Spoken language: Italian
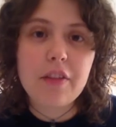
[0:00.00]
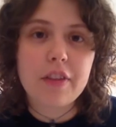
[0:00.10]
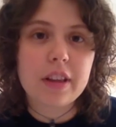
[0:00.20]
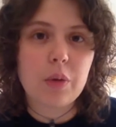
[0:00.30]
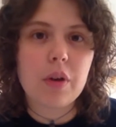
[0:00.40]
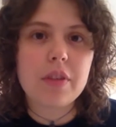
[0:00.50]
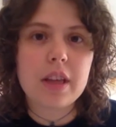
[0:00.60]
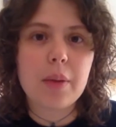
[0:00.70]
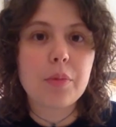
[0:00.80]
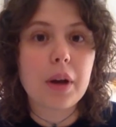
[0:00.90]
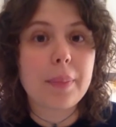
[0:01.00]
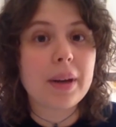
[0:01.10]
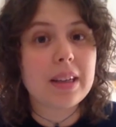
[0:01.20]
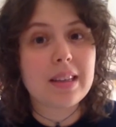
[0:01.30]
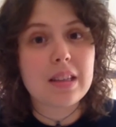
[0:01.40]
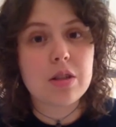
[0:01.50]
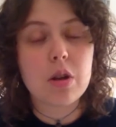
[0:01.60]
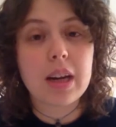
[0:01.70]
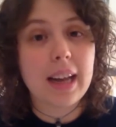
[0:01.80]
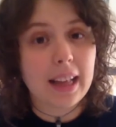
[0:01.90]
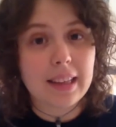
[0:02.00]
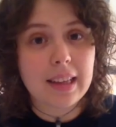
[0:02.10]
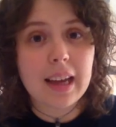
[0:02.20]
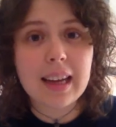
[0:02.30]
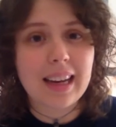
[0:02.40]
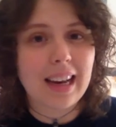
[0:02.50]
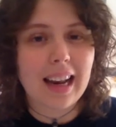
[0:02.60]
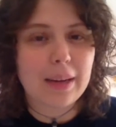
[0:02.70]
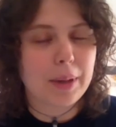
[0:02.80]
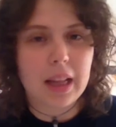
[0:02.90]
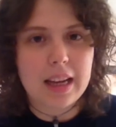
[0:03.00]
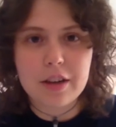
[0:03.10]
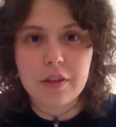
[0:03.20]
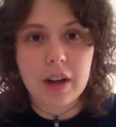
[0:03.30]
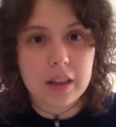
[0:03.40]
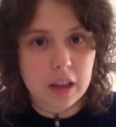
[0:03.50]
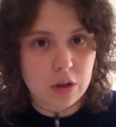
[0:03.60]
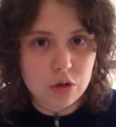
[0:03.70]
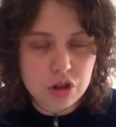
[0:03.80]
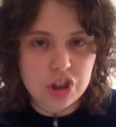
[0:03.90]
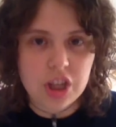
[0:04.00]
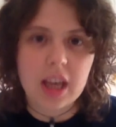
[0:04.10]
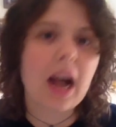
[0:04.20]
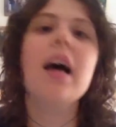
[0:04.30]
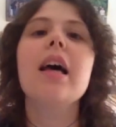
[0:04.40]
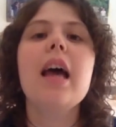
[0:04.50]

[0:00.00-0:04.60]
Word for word: infatti qua vediamo una parte di storia inedita che nell'anime degli anni 90 non c'era